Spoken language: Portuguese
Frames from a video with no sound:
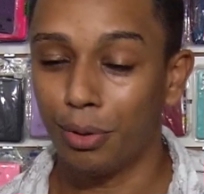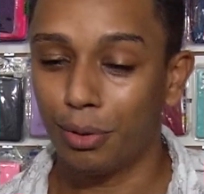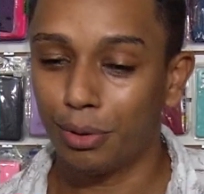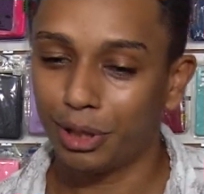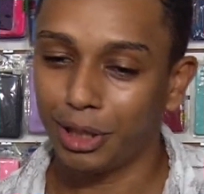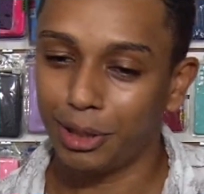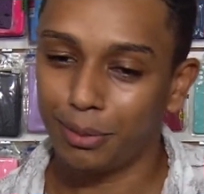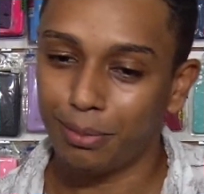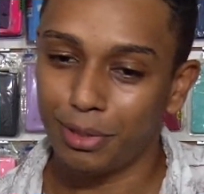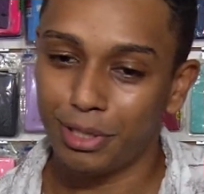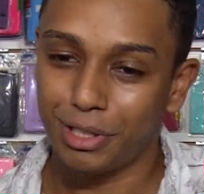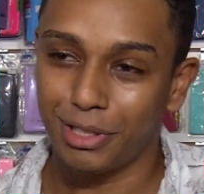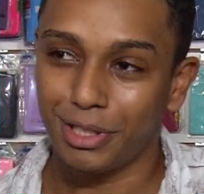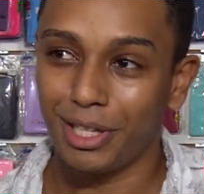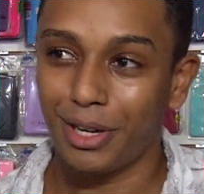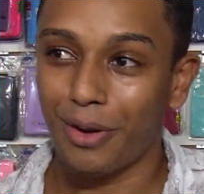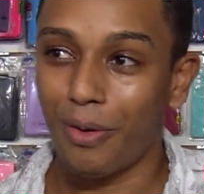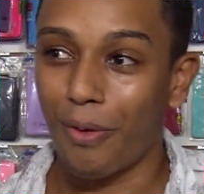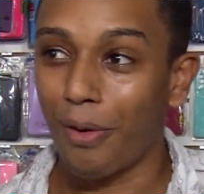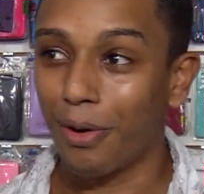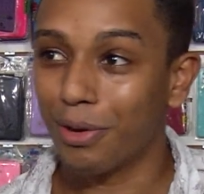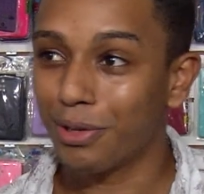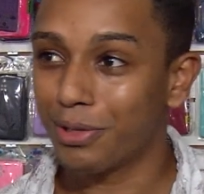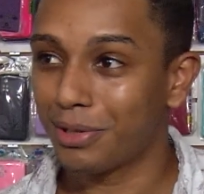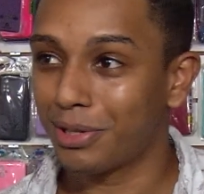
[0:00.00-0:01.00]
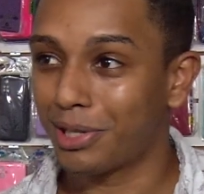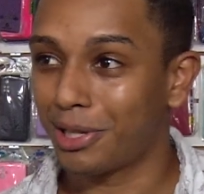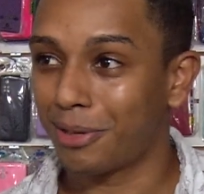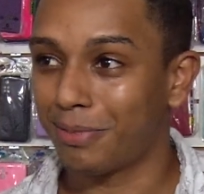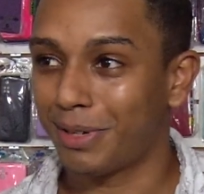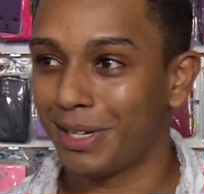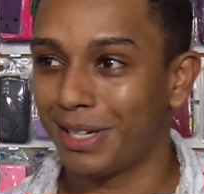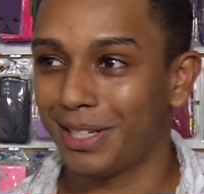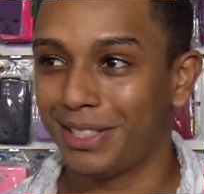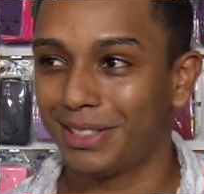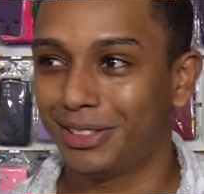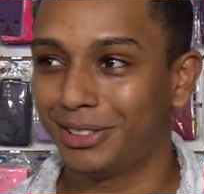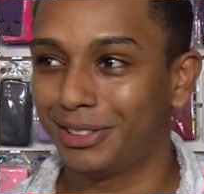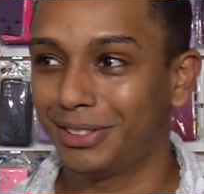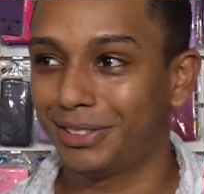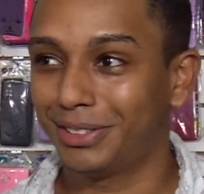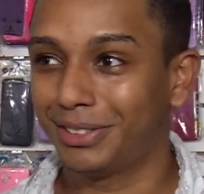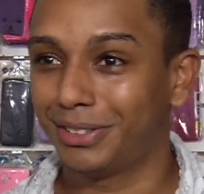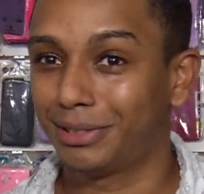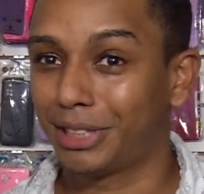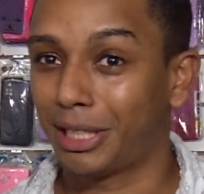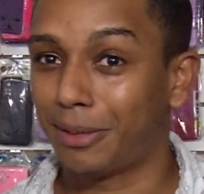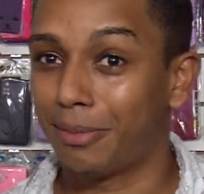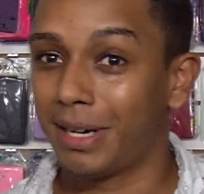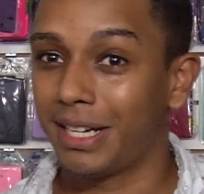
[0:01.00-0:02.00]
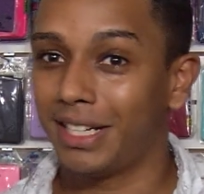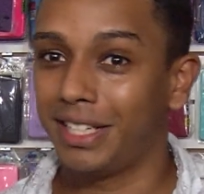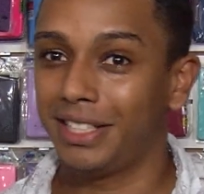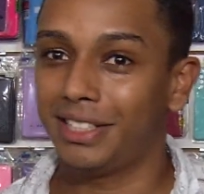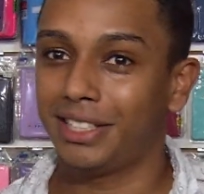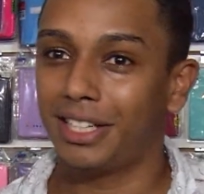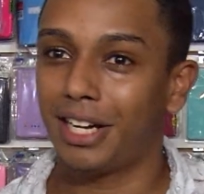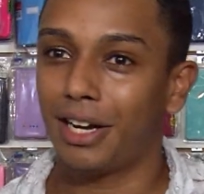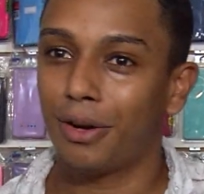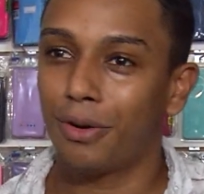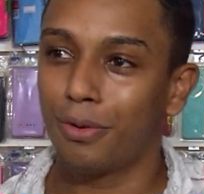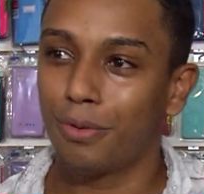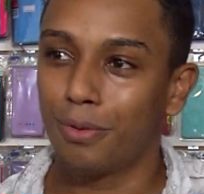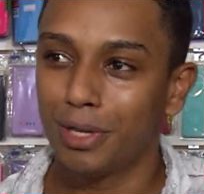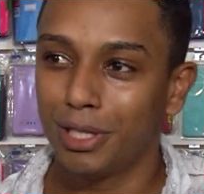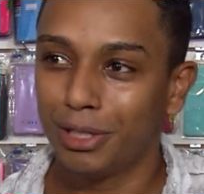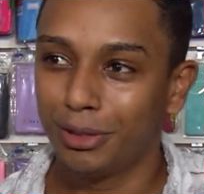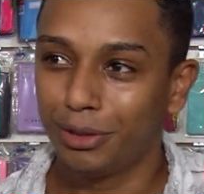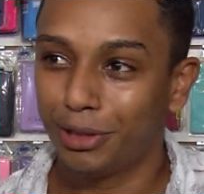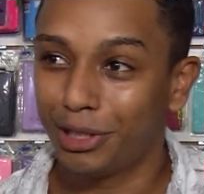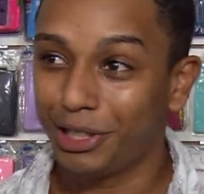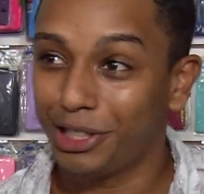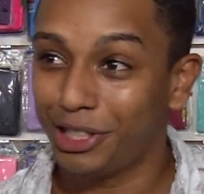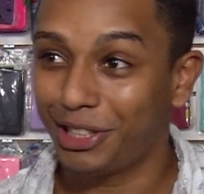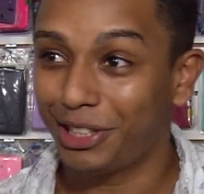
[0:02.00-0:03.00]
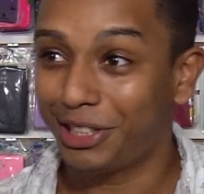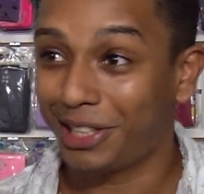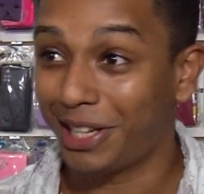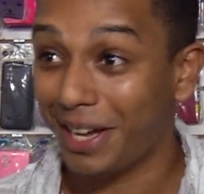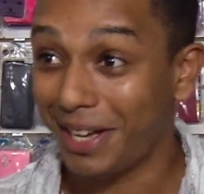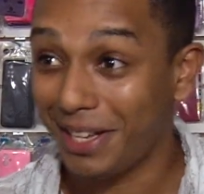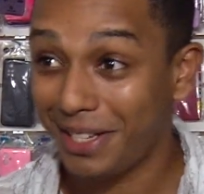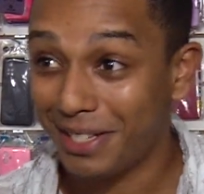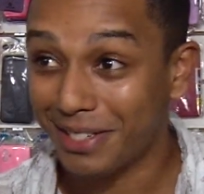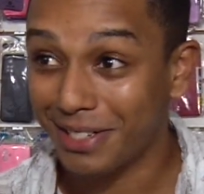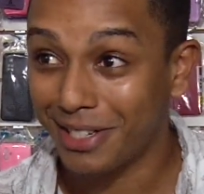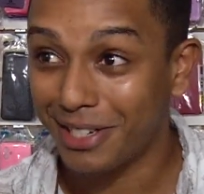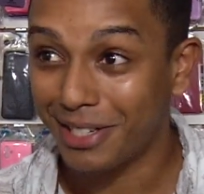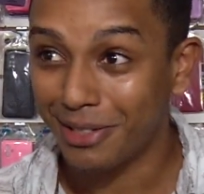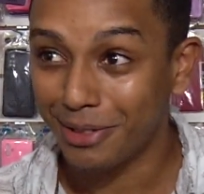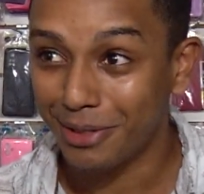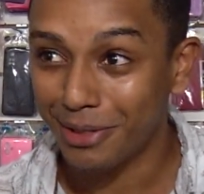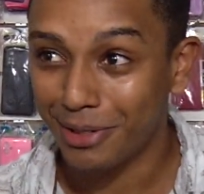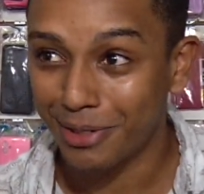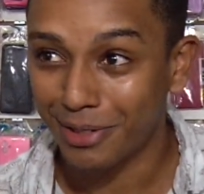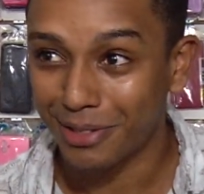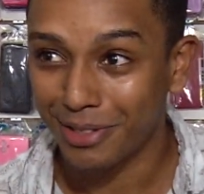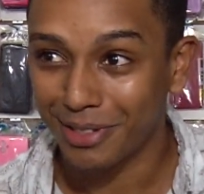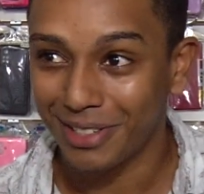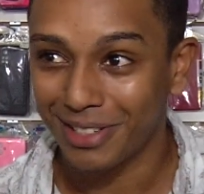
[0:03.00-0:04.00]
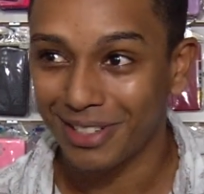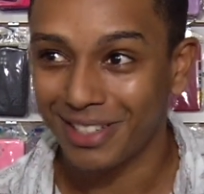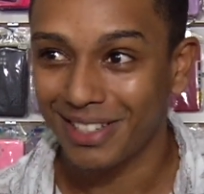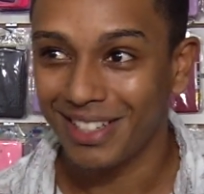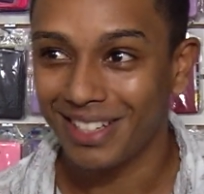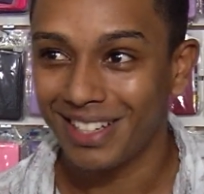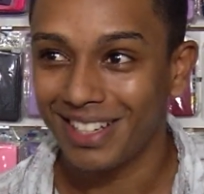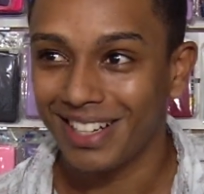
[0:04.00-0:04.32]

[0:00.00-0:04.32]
Pouco tempo de negócio, trabalhando, trabalhei na rua durante três anos.